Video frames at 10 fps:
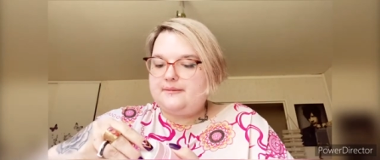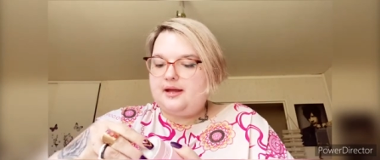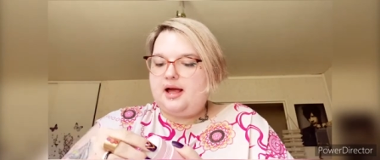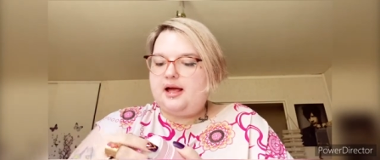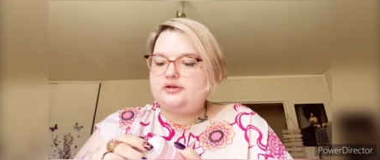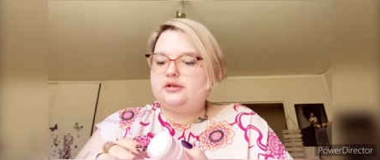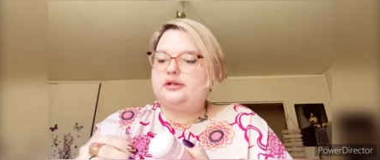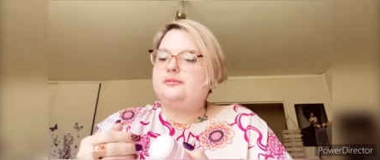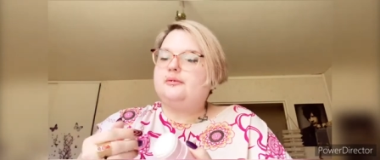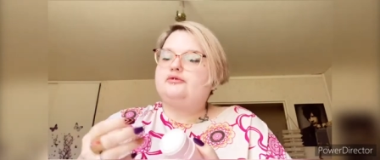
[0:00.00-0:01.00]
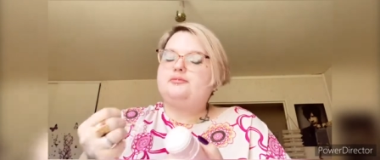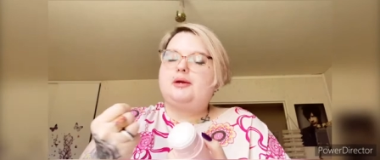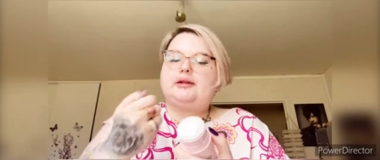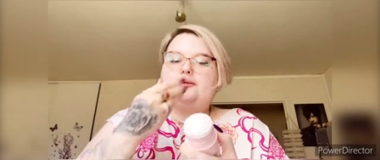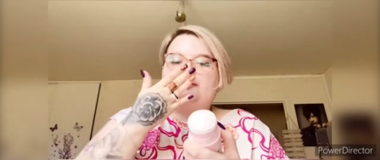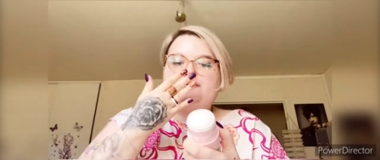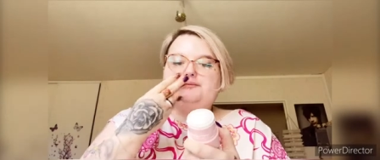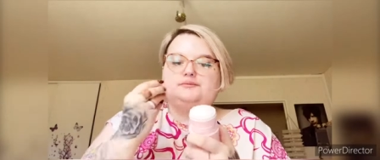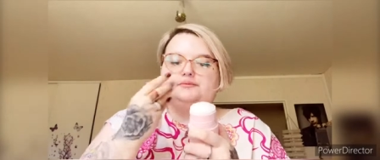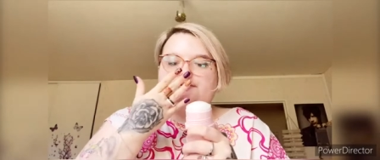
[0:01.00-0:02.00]
ah, je suis en train de m'en foutre partout.
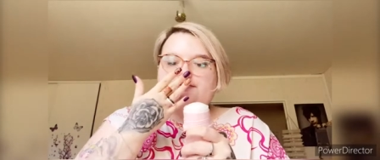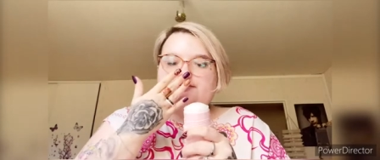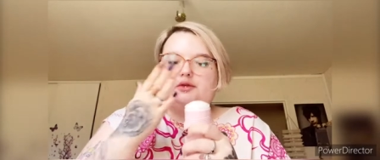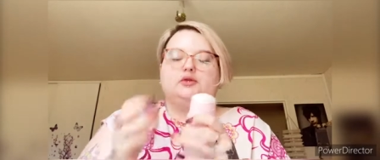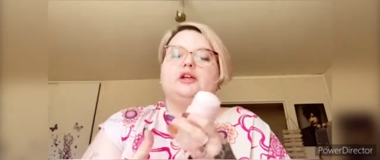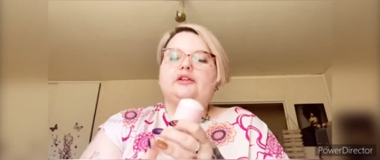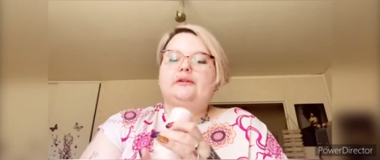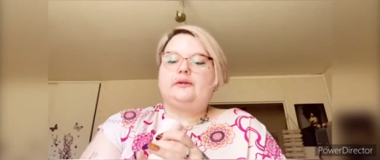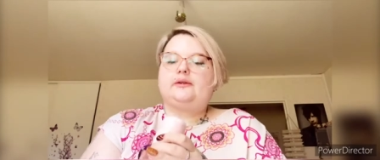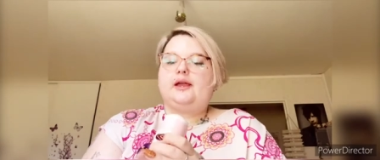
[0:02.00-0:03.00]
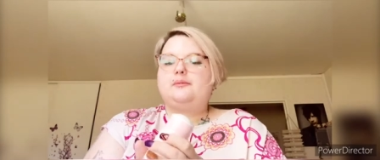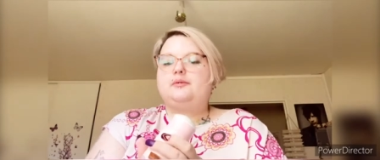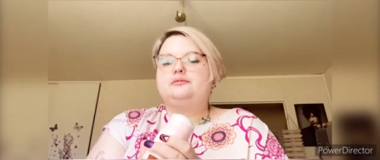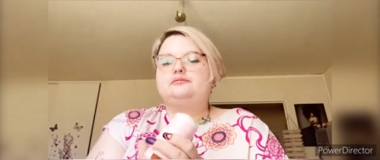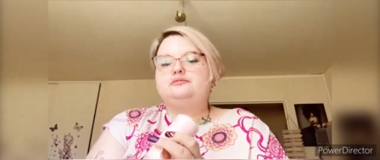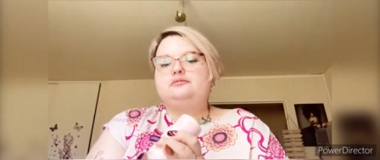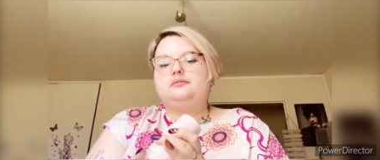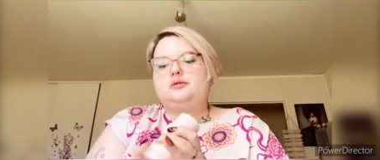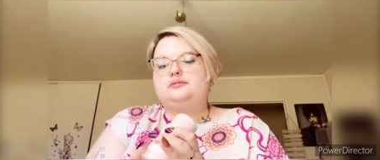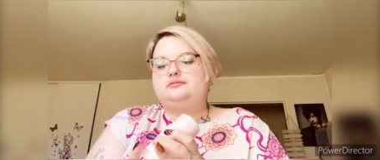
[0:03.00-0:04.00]
En tout cas, ça sent très bon.
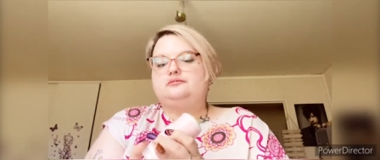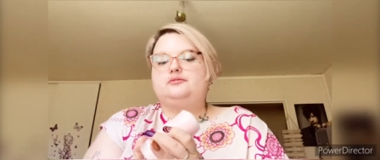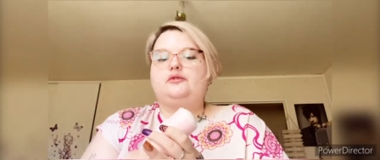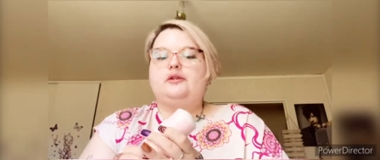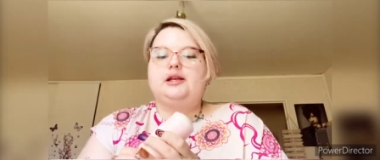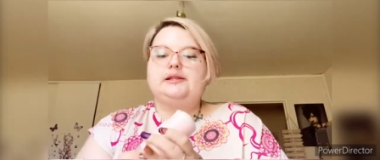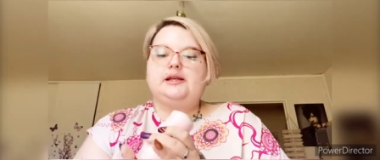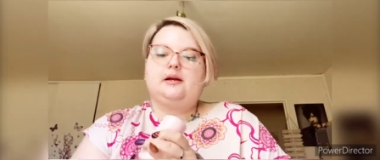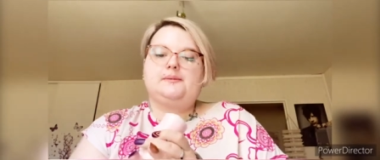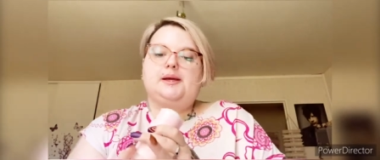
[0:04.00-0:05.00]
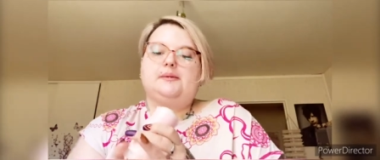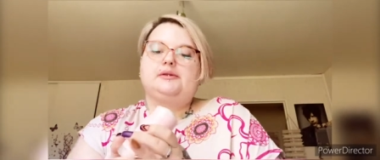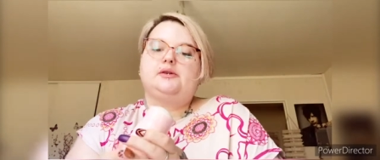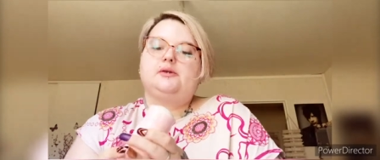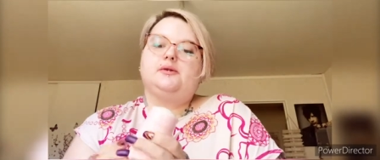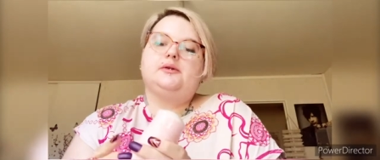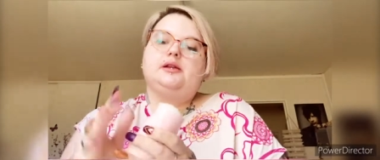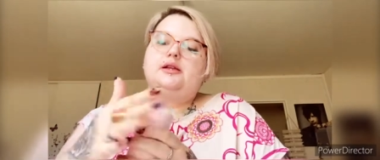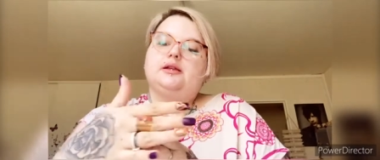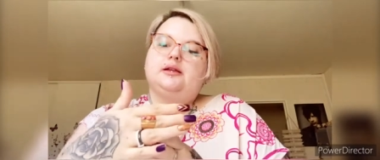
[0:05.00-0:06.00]
Bon, on va le laisser comme ça parce que
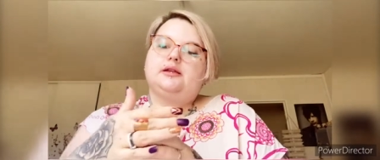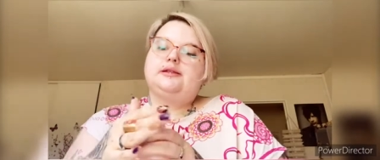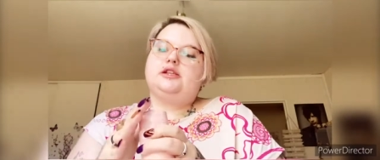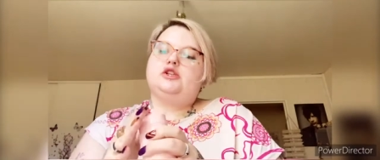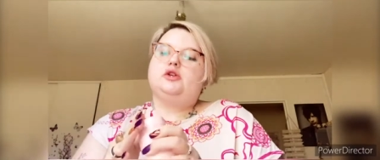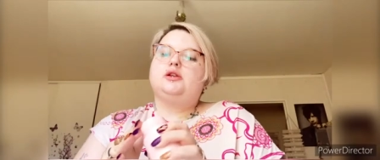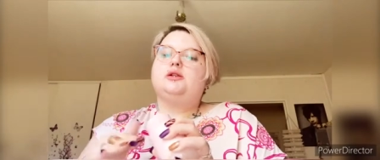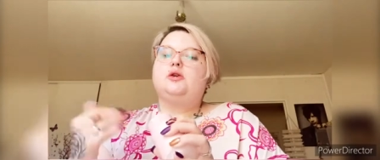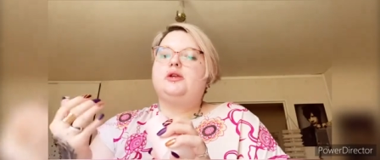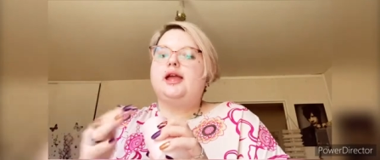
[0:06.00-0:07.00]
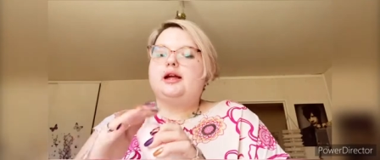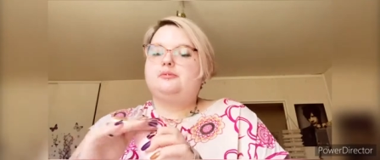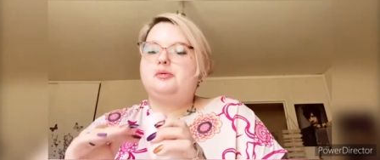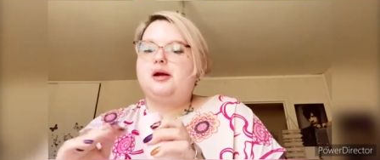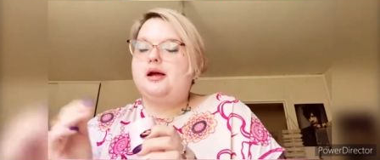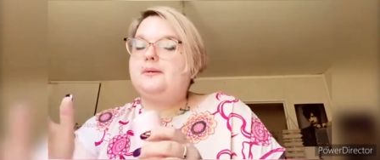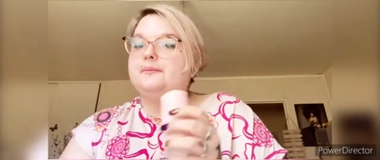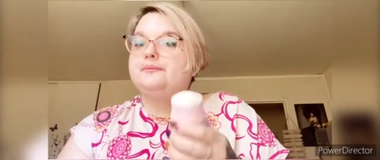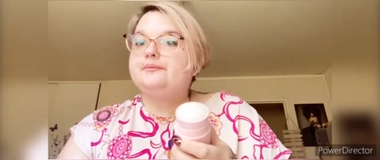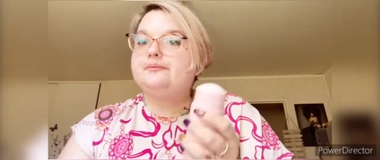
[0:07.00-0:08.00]
si je ne le garde pas,
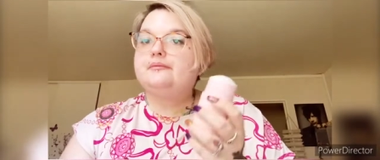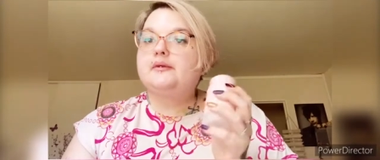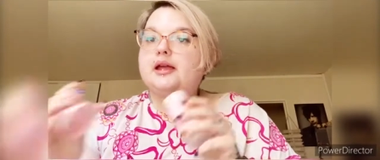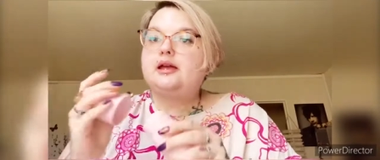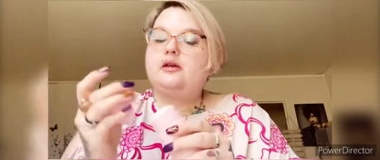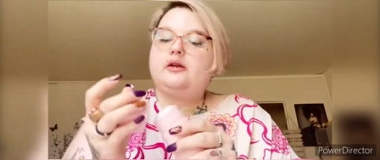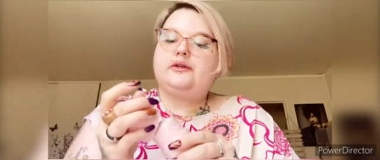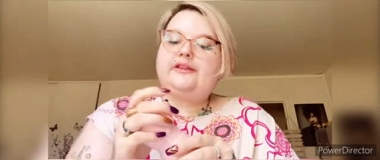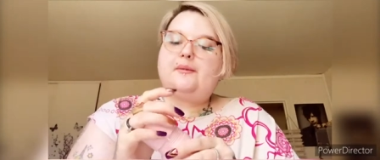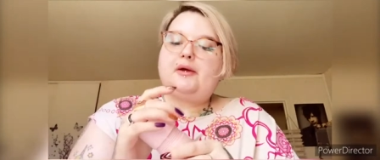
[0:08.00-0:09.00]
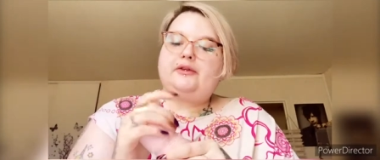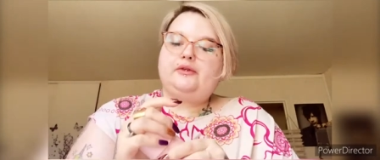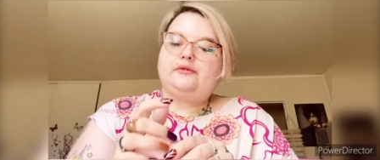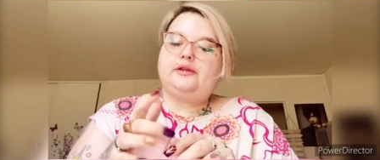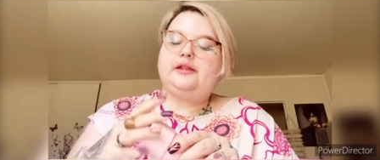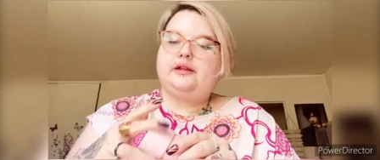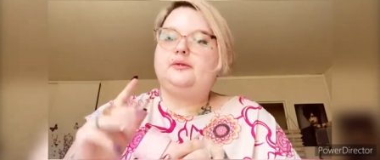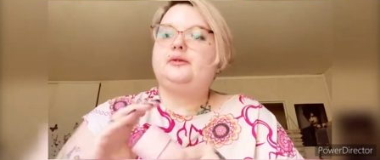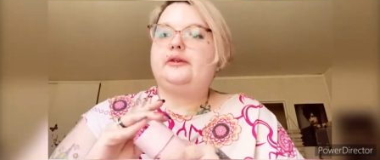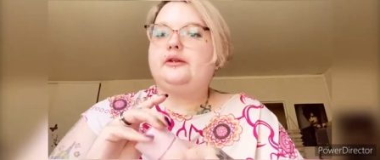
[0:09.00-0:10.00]
euh, ça part sur Vinted
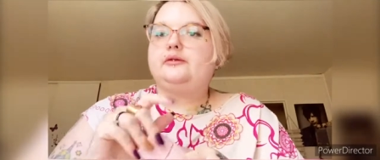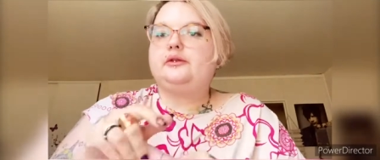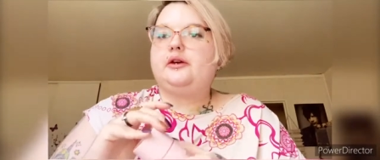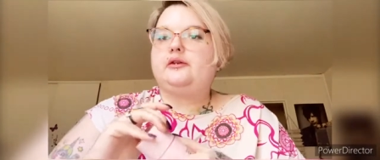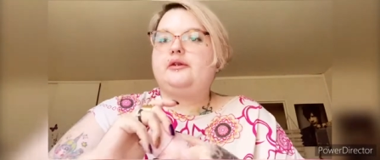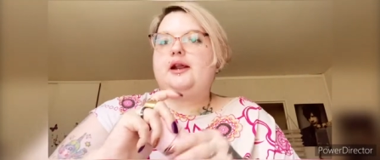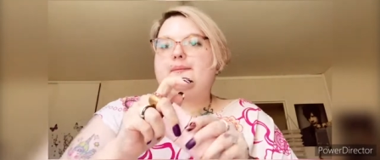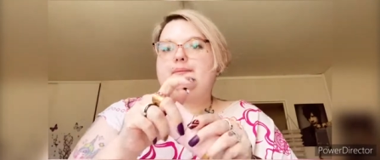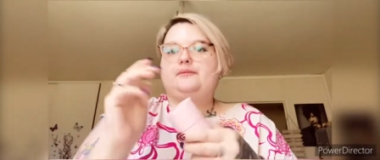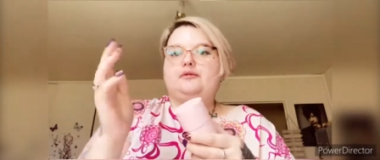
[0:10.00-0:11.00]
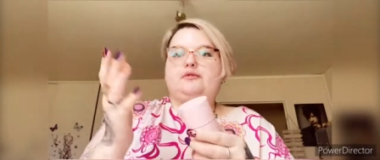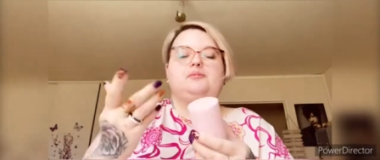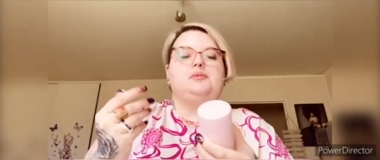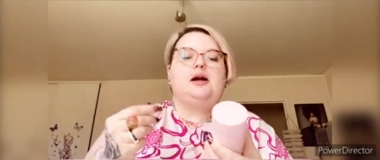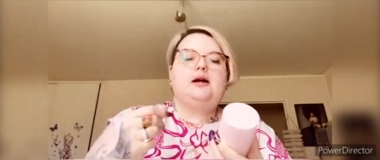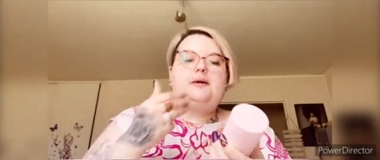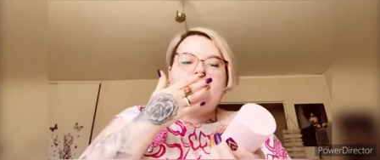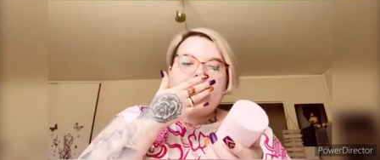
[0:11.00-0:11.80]
tout ça. Donc euh, voilà, faut pas...